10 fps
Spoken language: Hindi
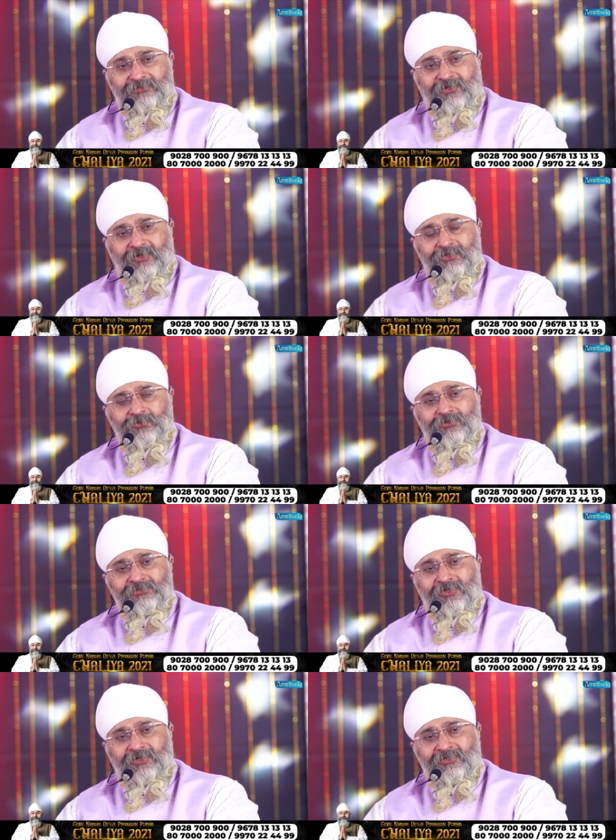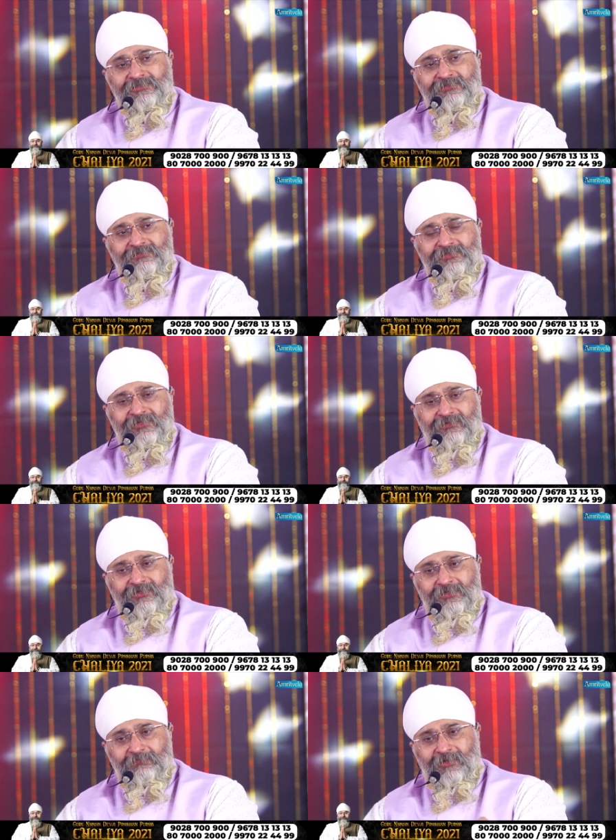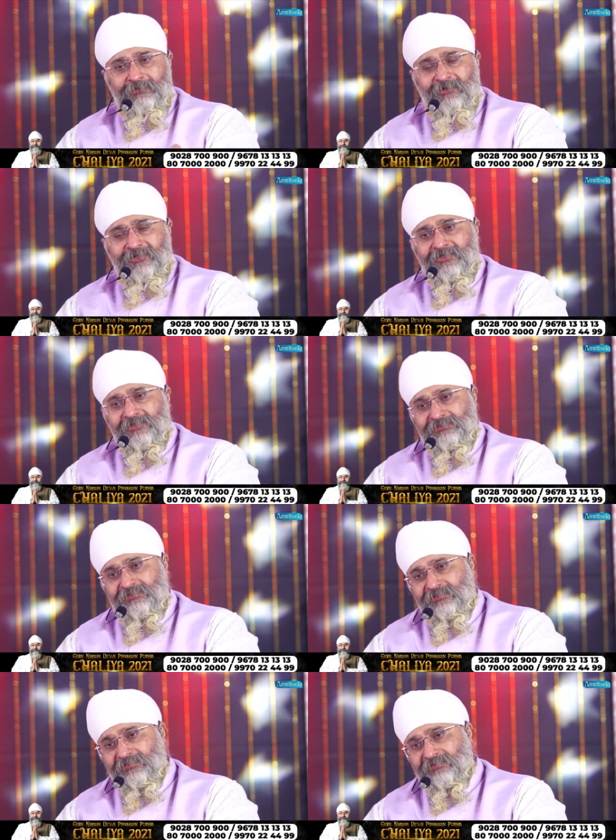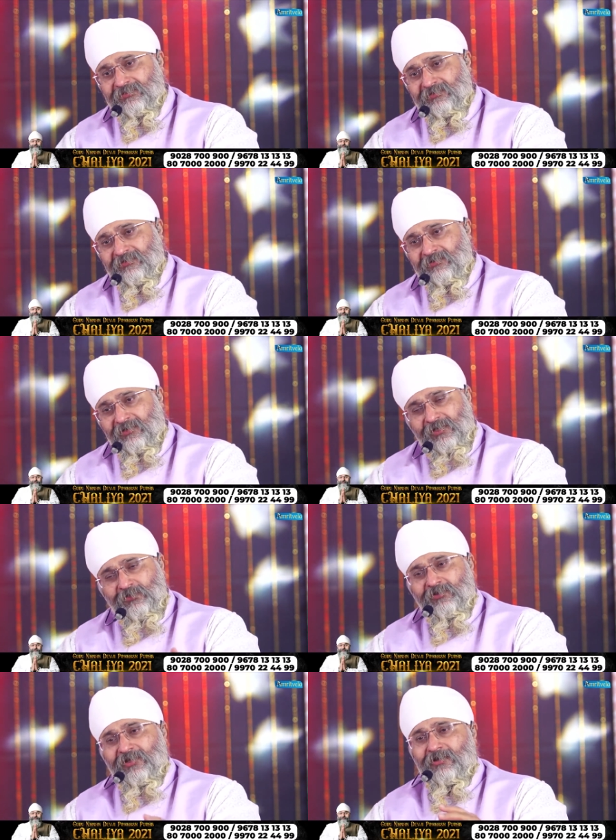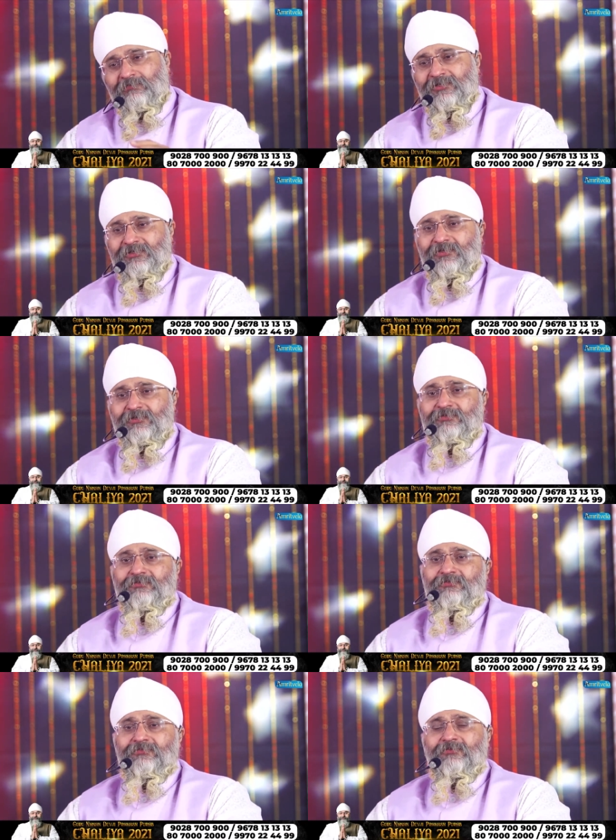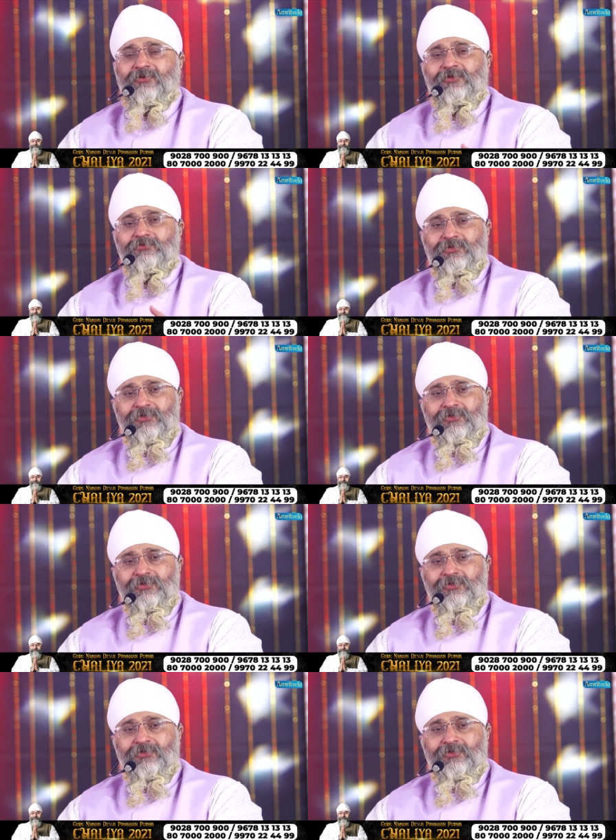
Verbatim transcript: कईयों ने सारा जीवन सेवा की भाई भगीरथ जी कईयों के नाम आते हैं कईयों के